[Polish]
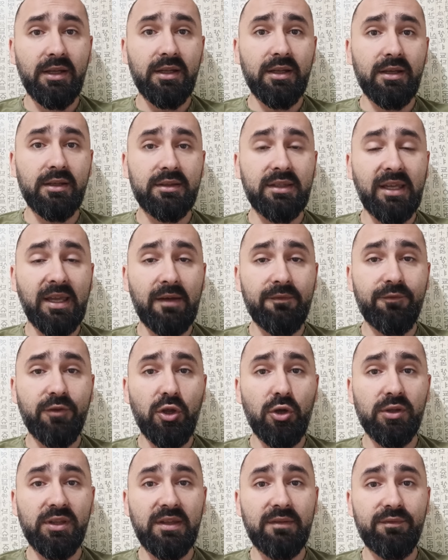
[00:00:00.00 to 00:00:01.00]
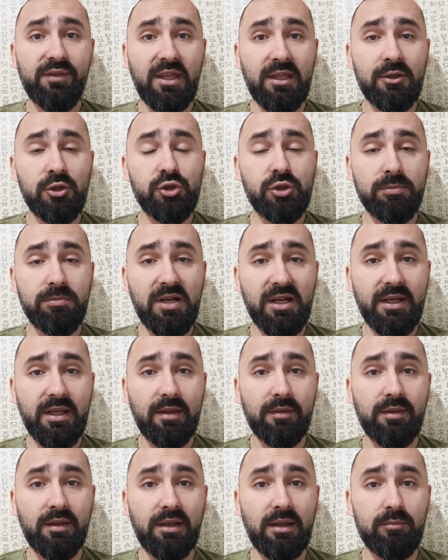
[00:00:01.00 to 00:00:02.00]
e, trafiony większy
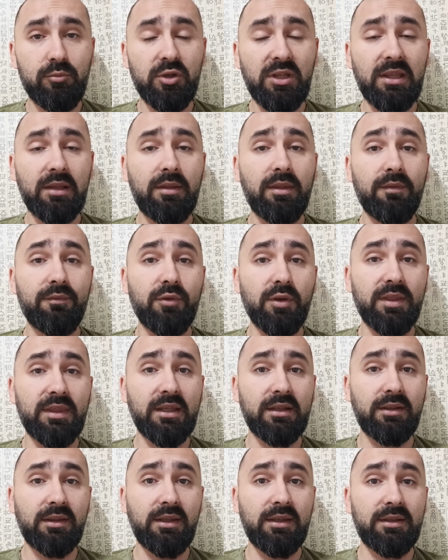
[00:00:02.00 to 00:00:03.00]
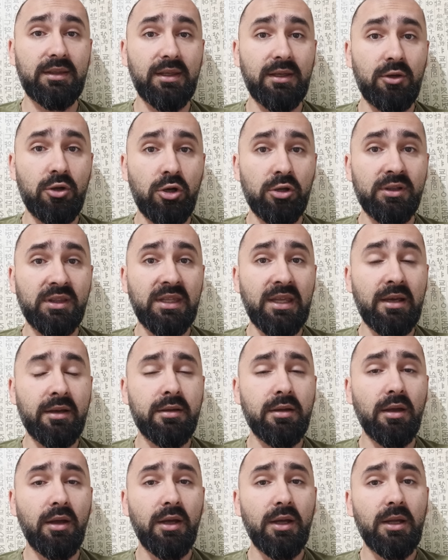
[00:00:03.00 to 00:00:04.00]
magazyn amunicji w ostatnich
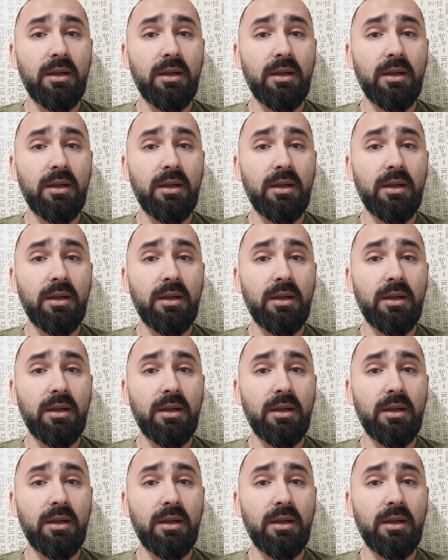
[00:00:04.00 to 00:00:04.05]
tygodniach.